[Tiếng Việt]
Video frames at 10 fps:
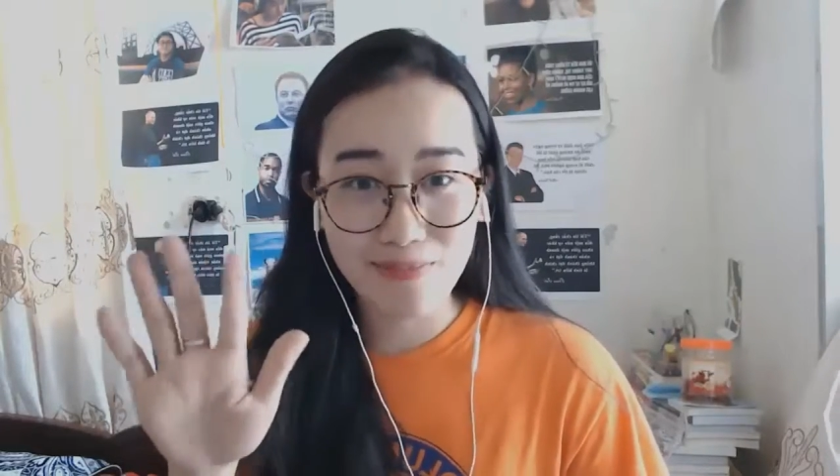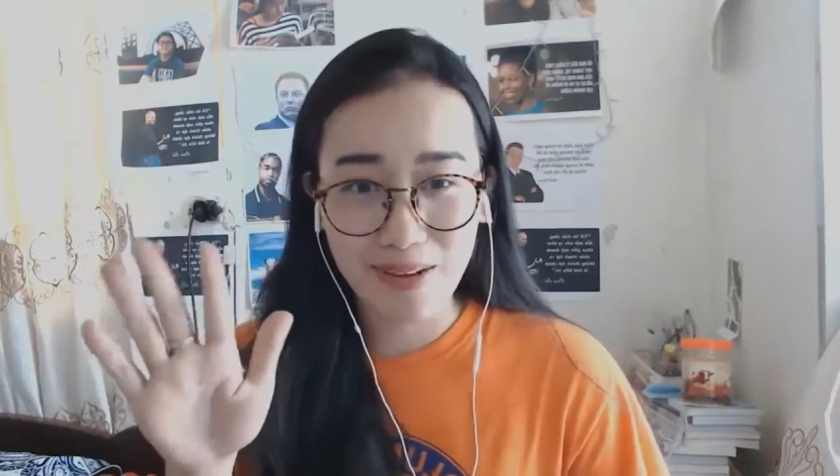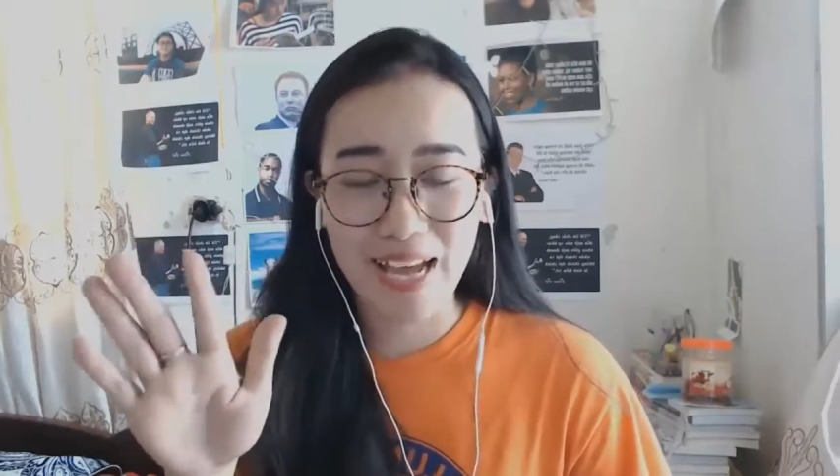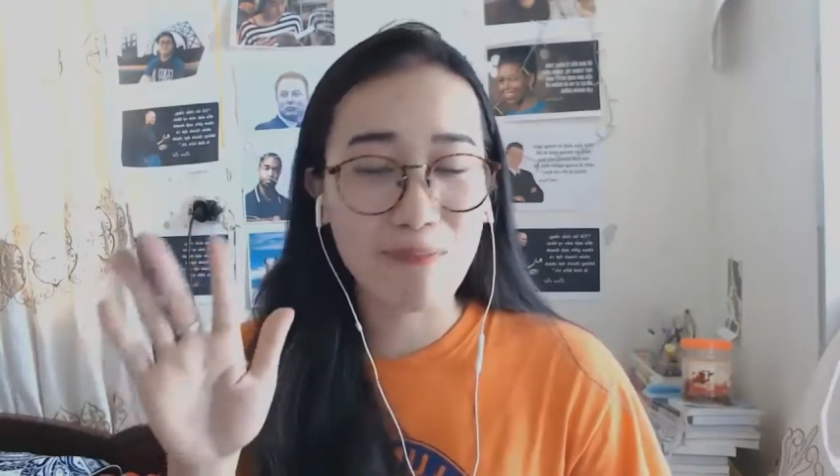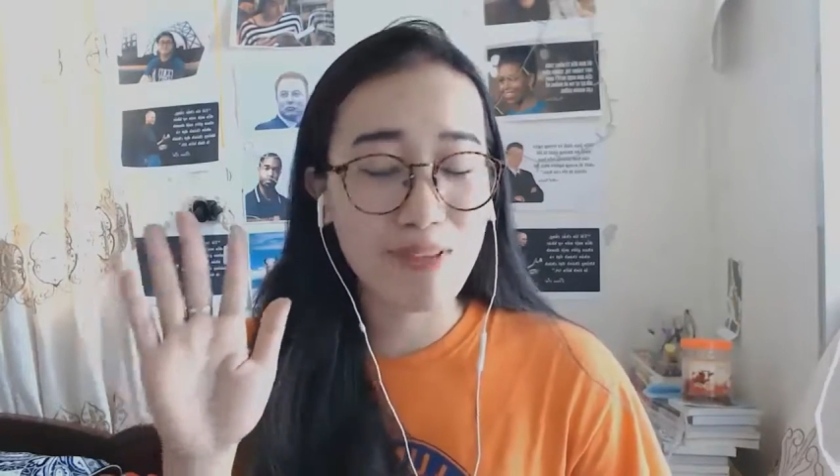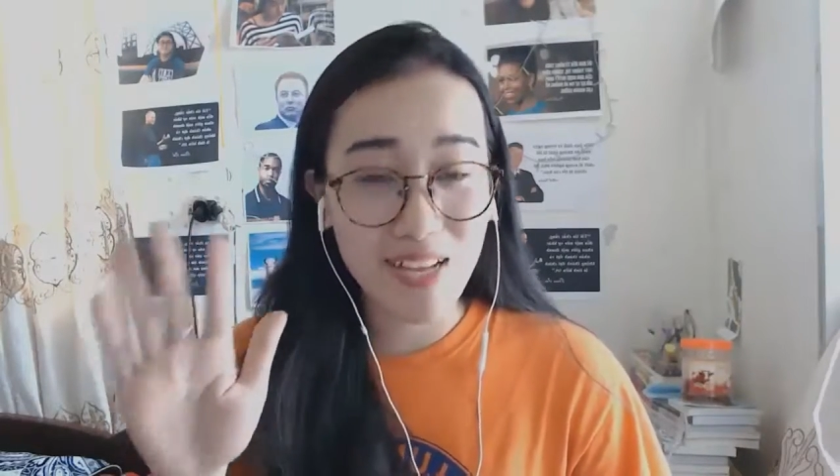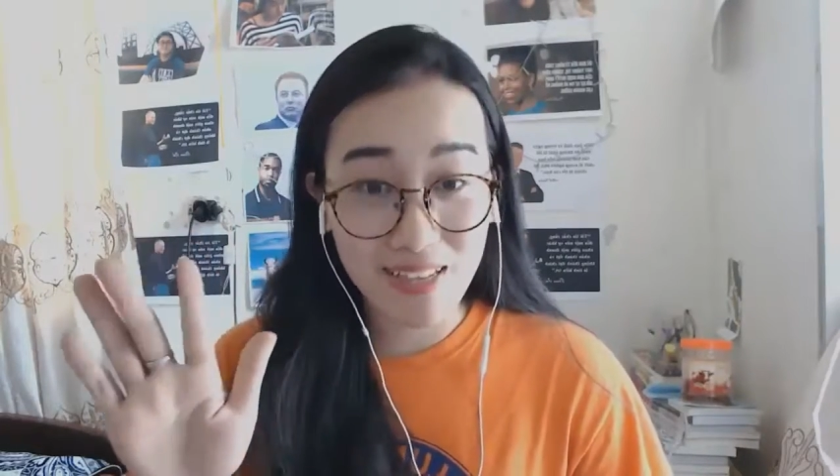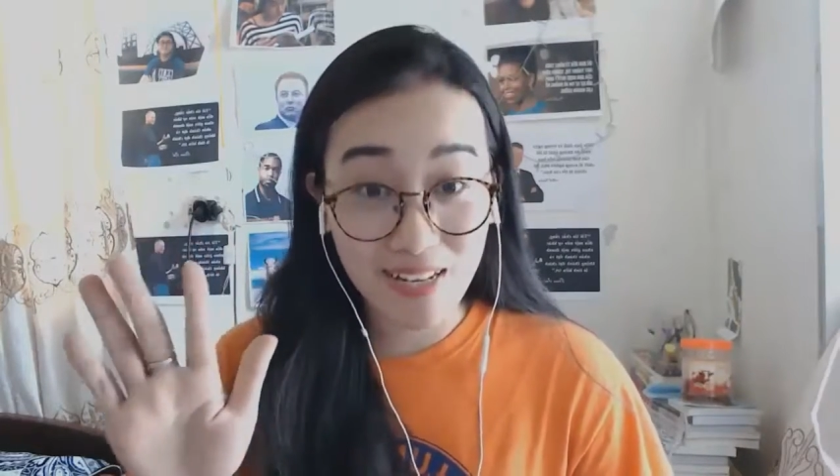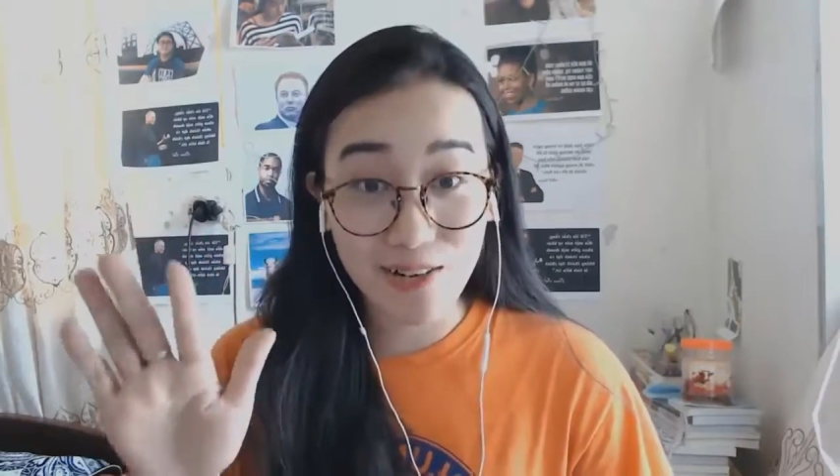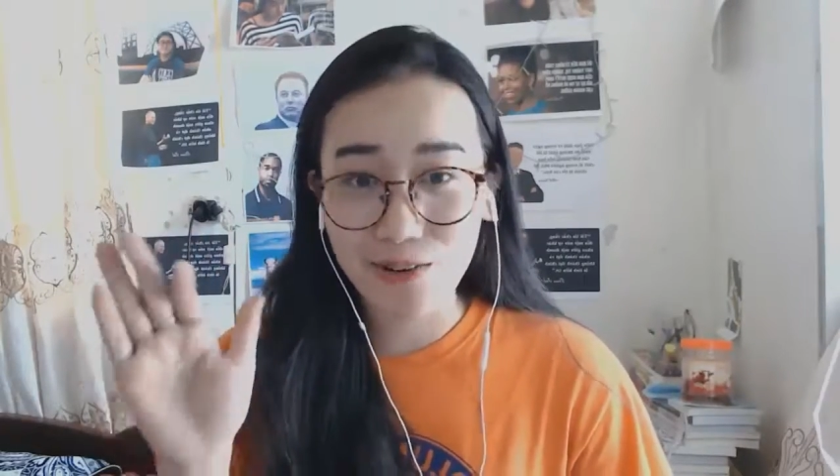mà em rất là
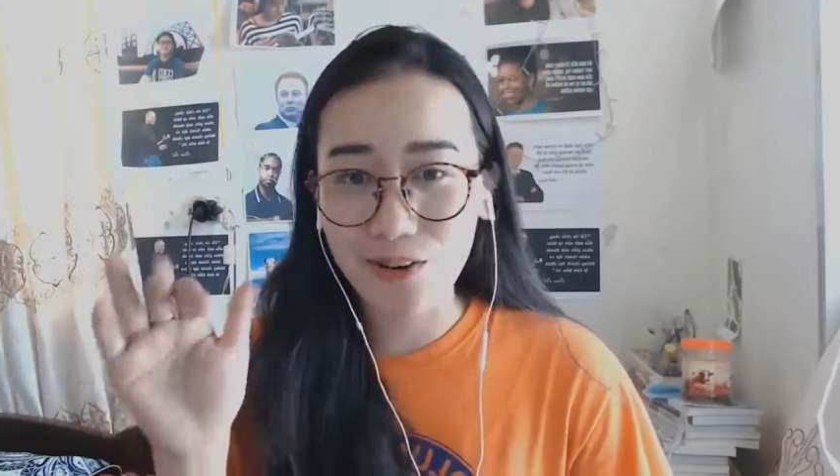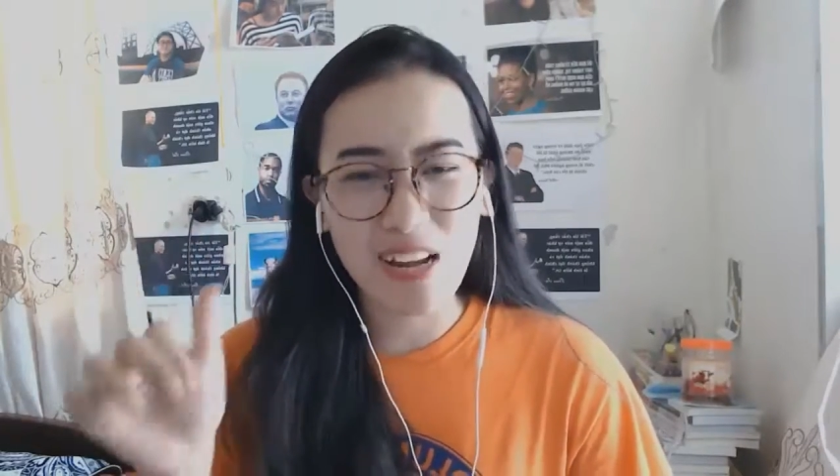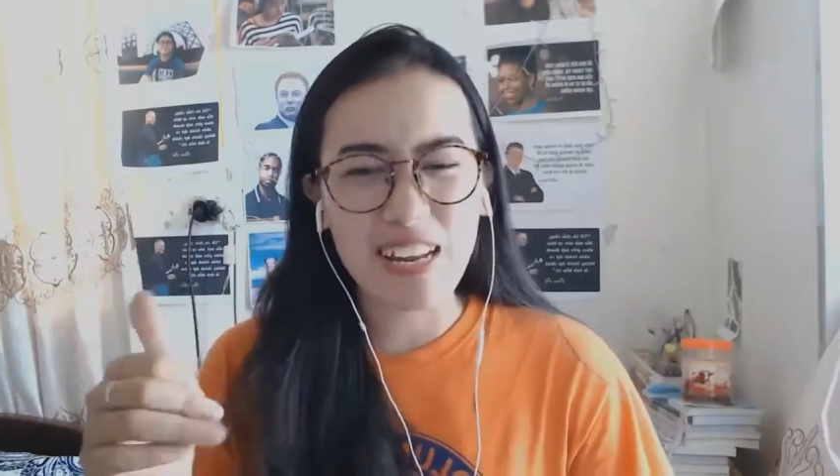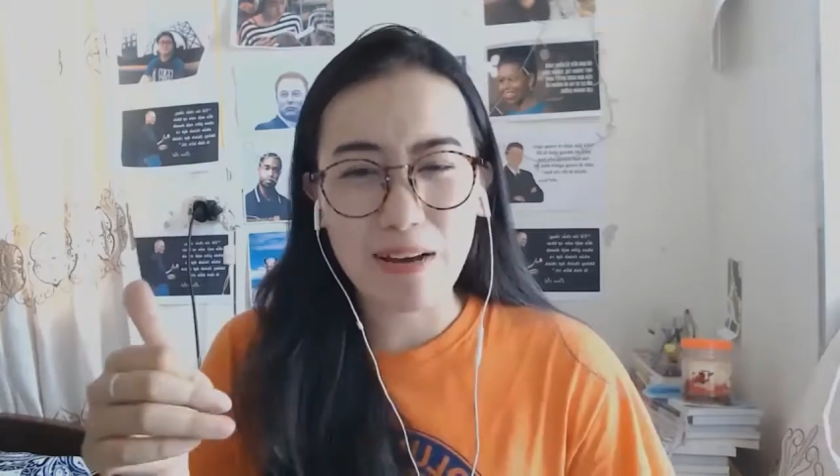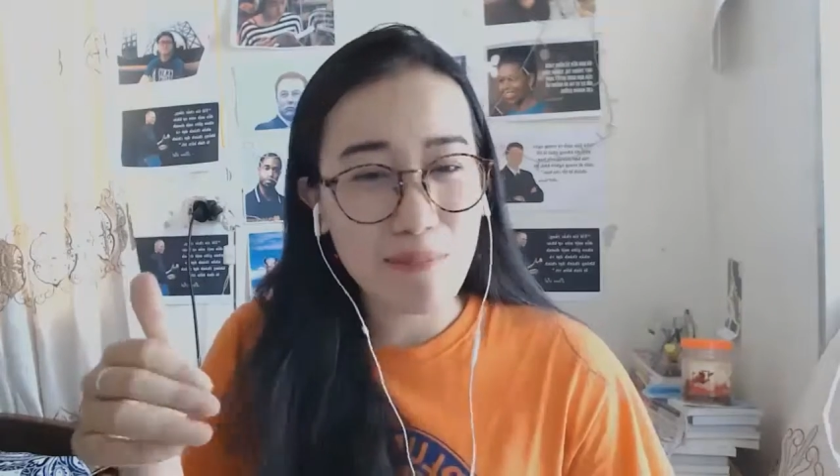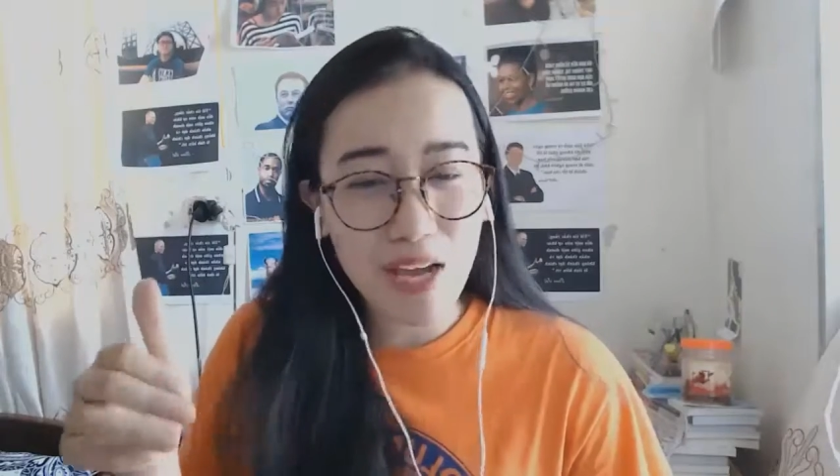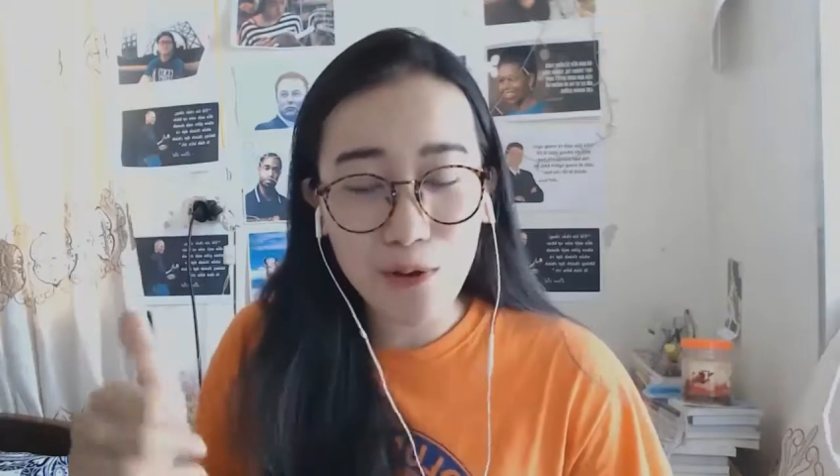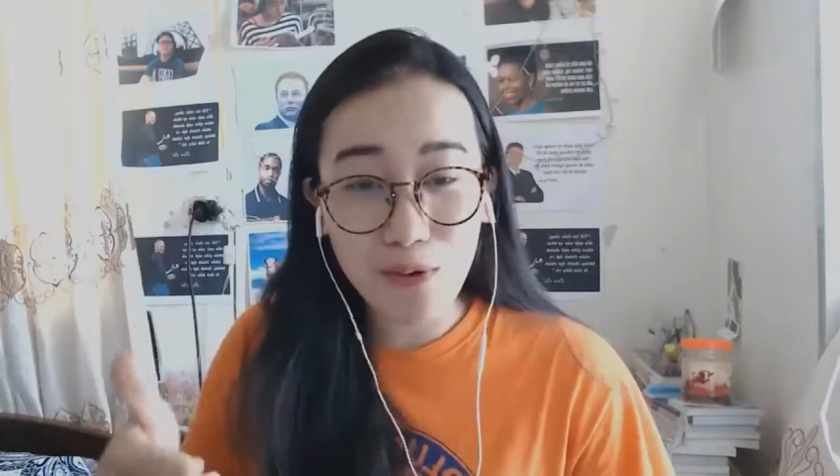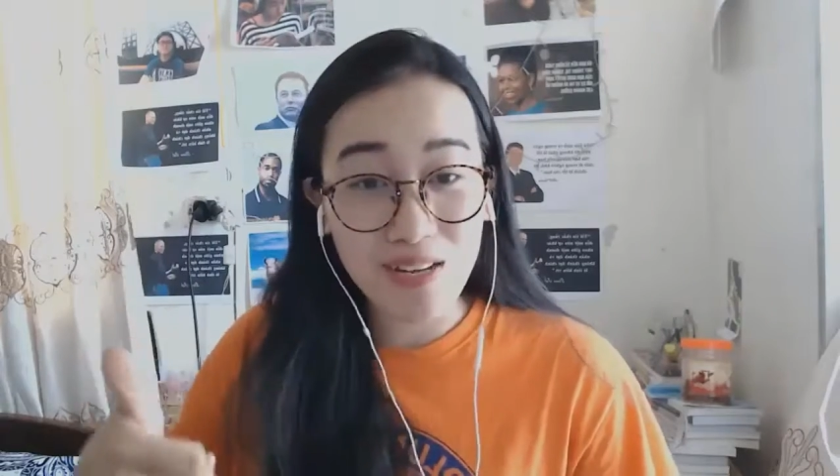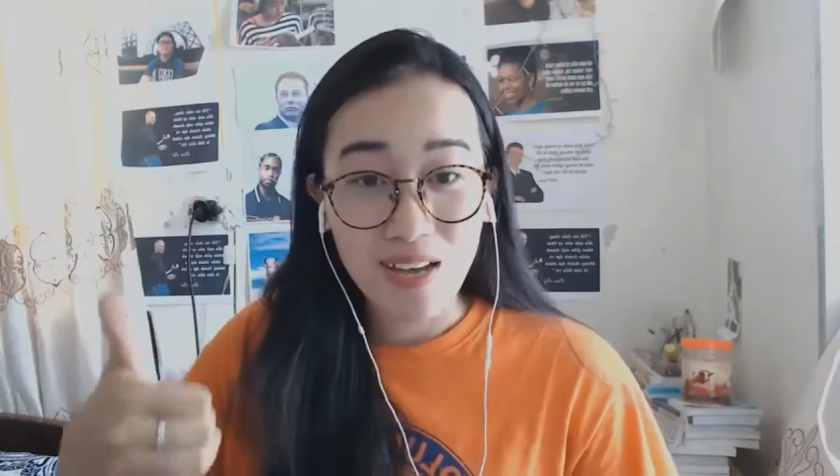thích, rồi gọi là đam mê
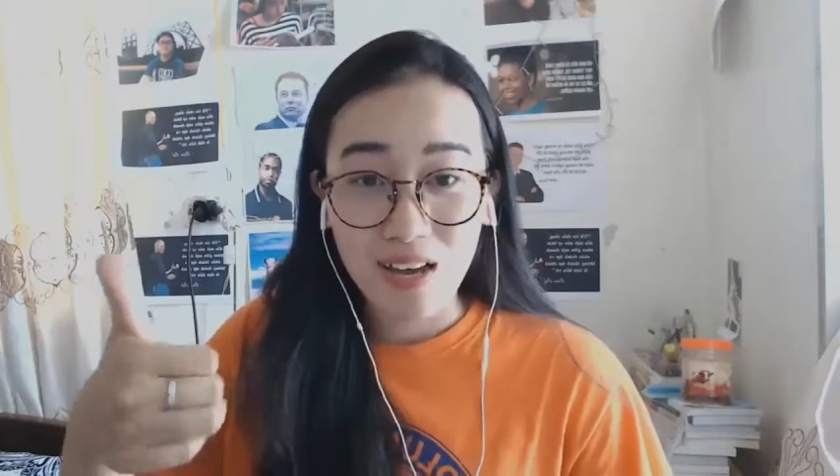luôn.